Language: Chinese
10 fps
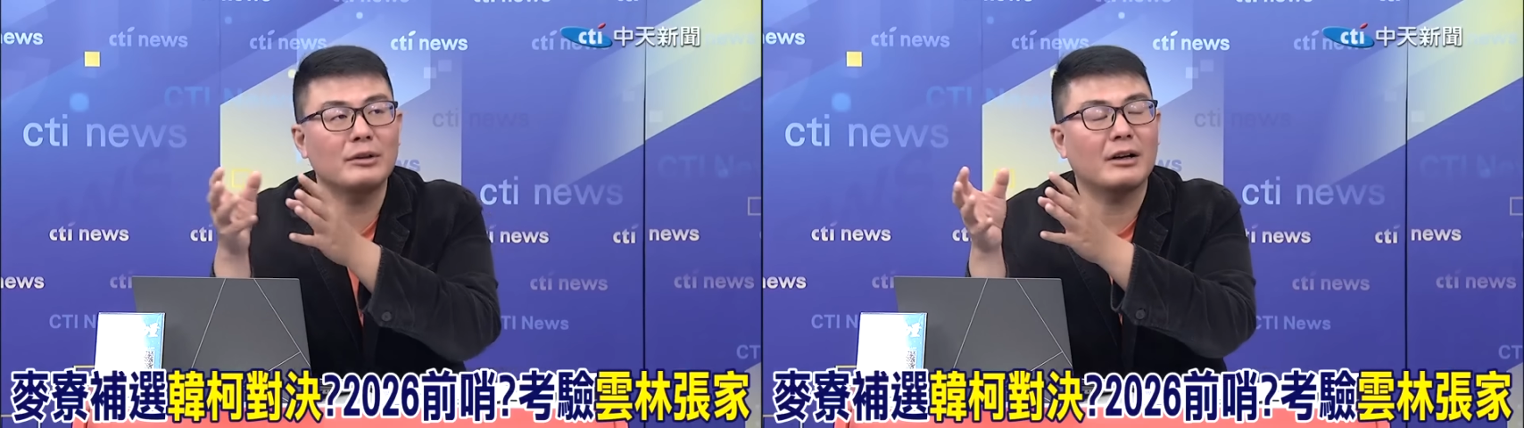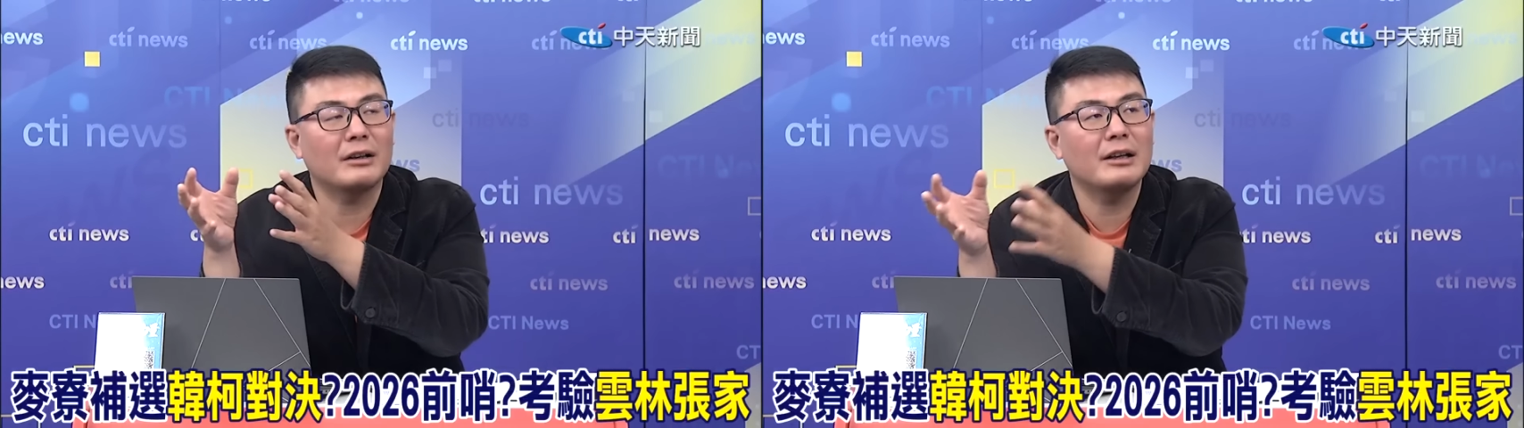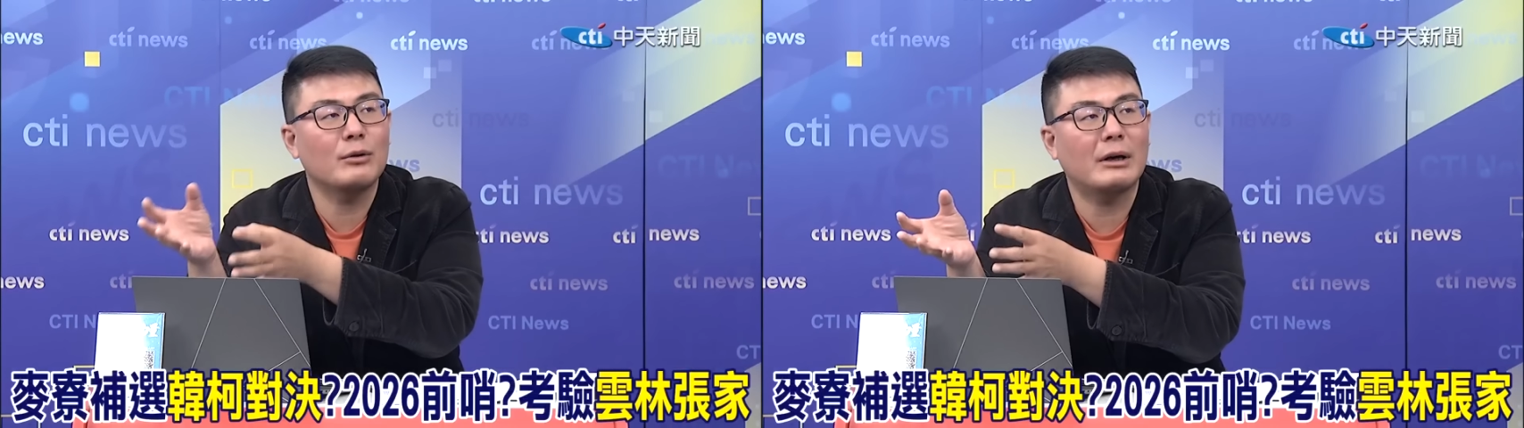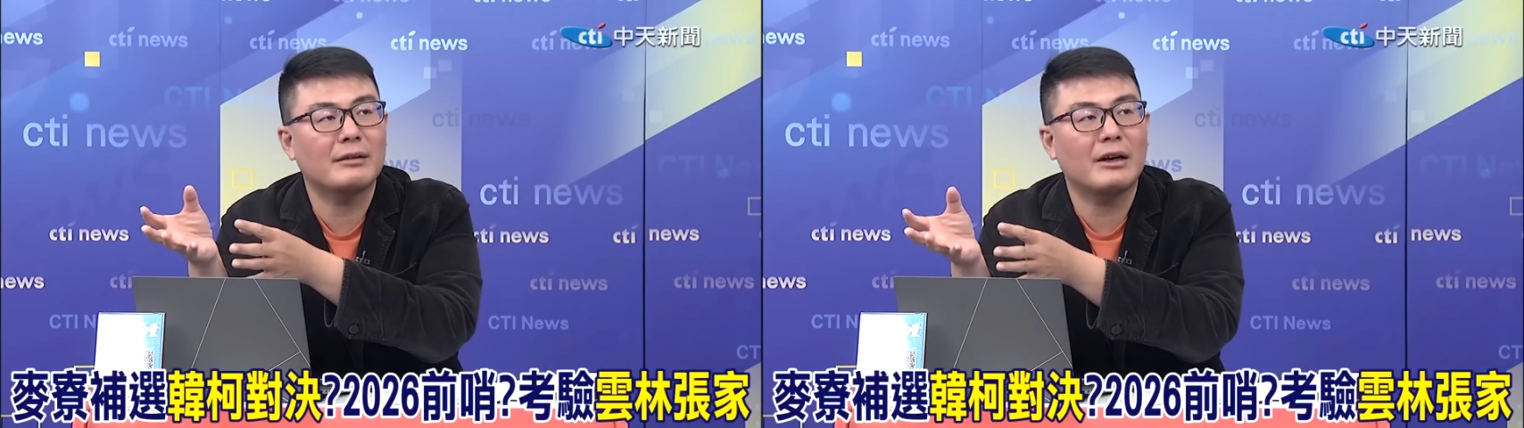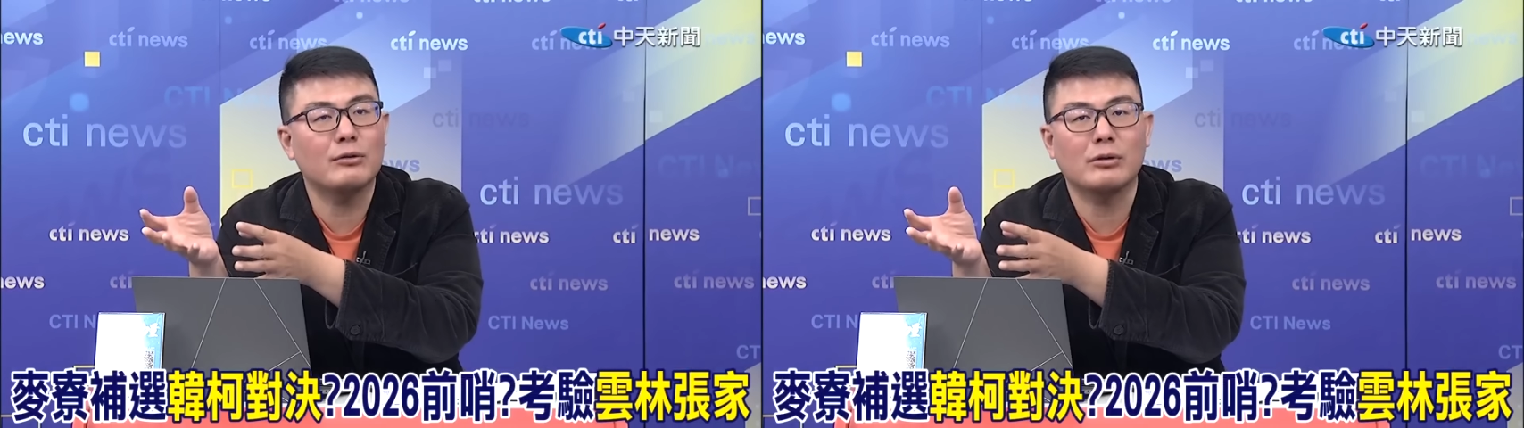你知道另外
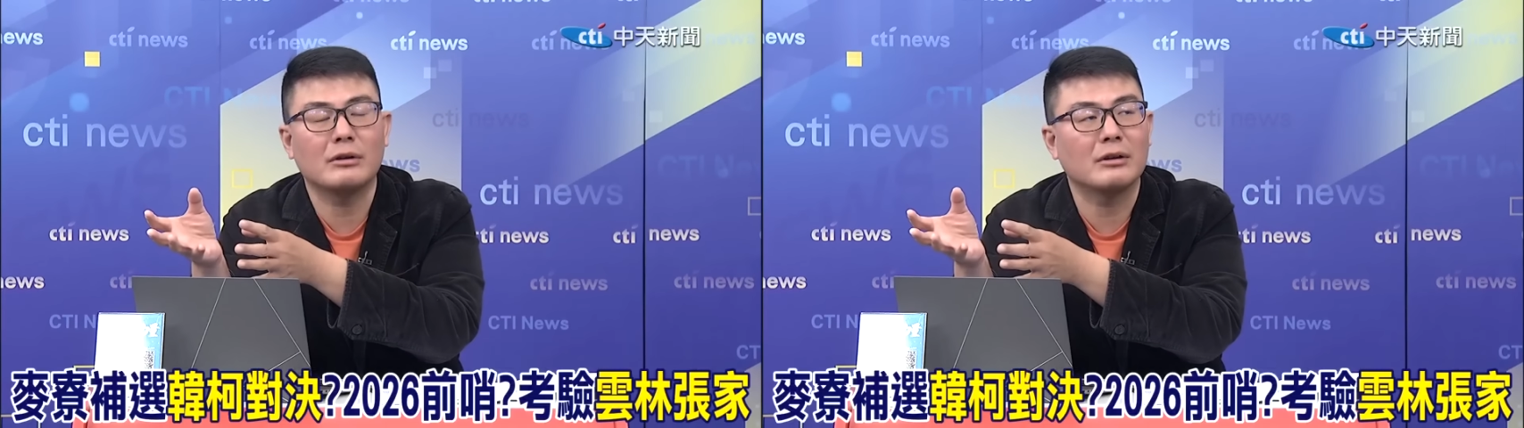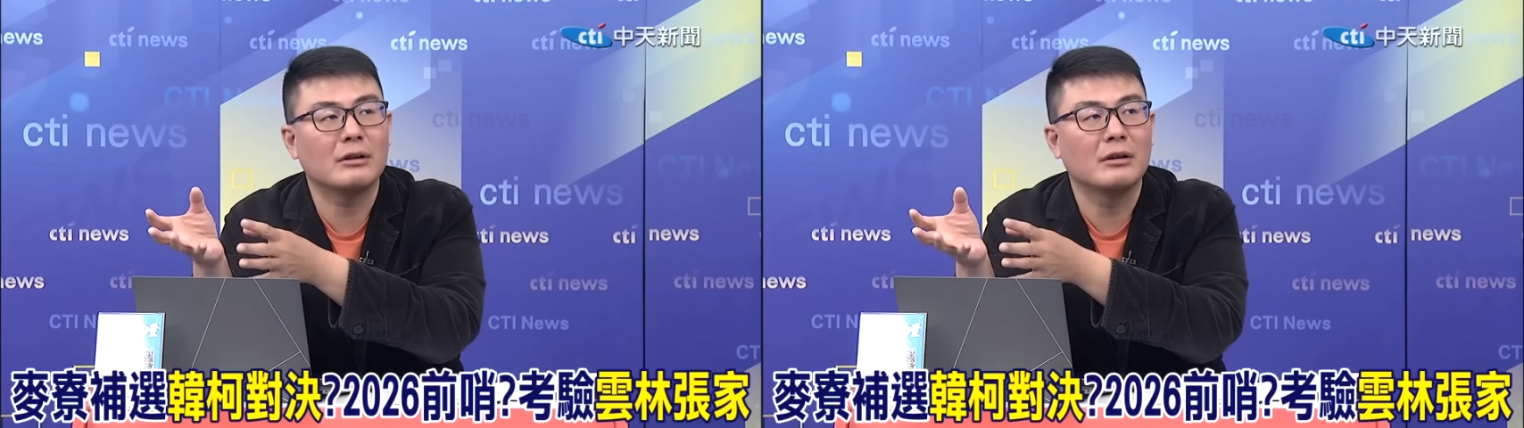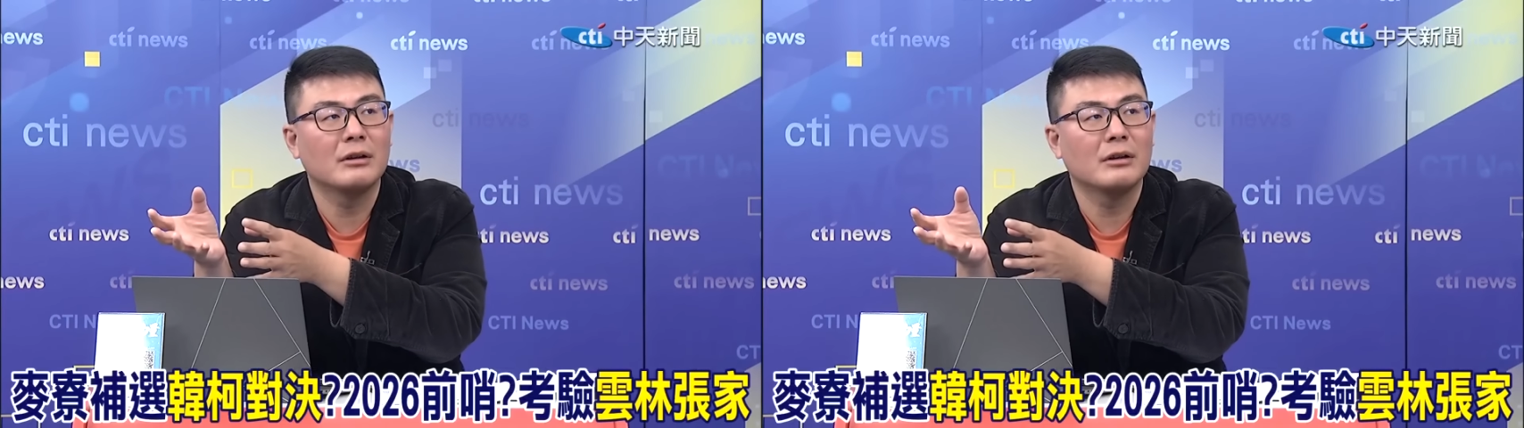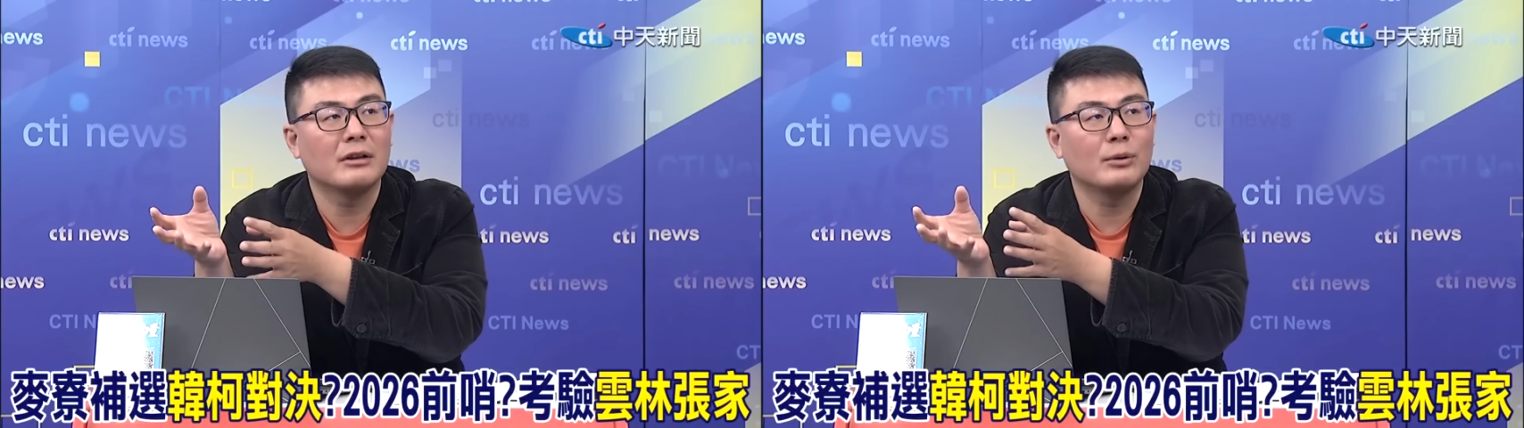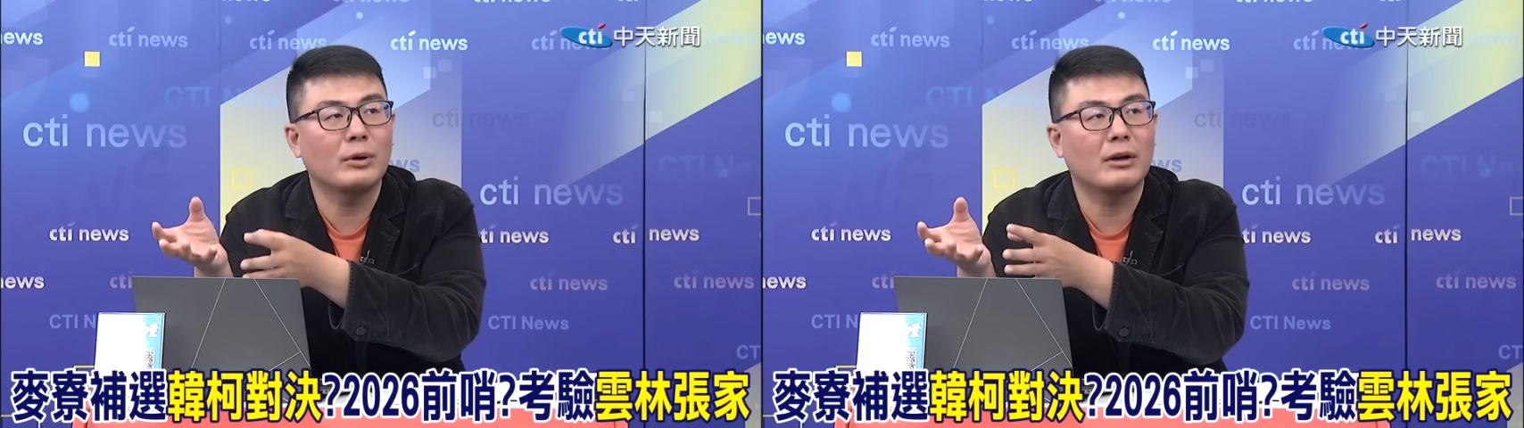参选的
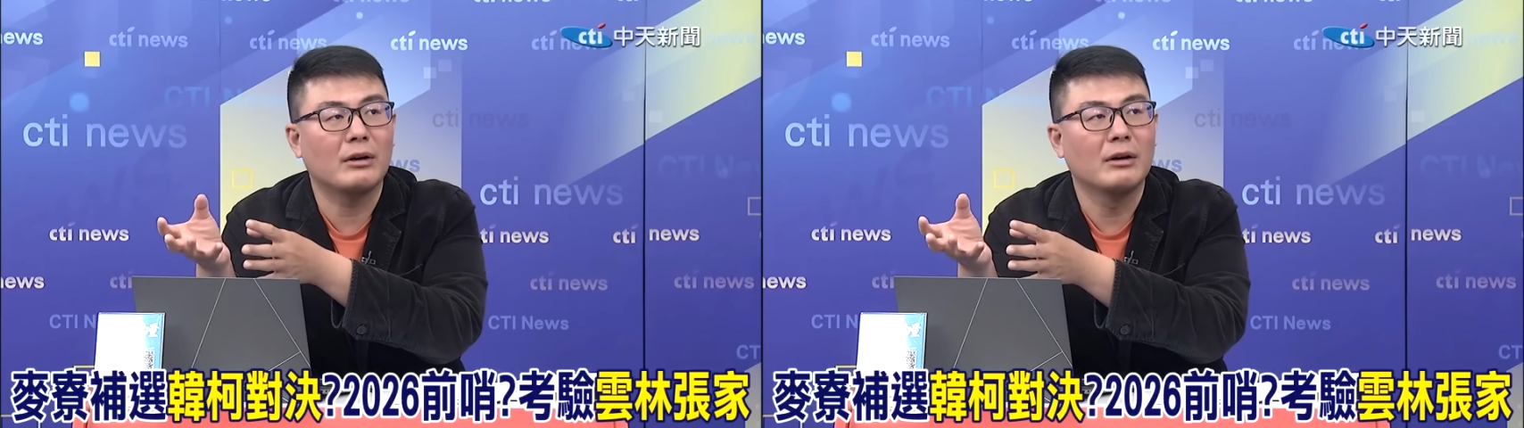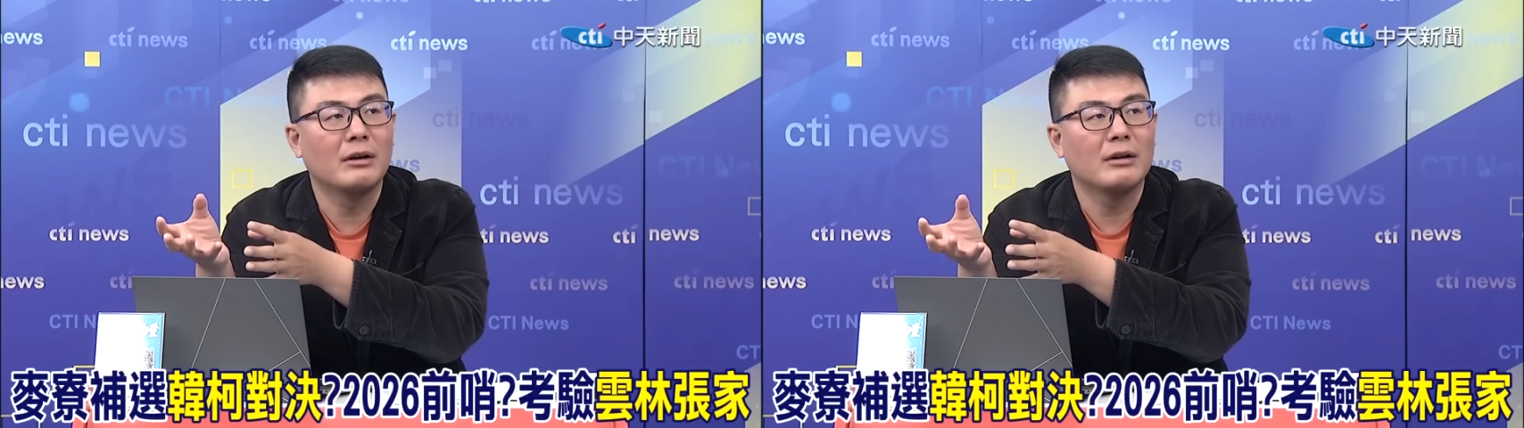一位哦。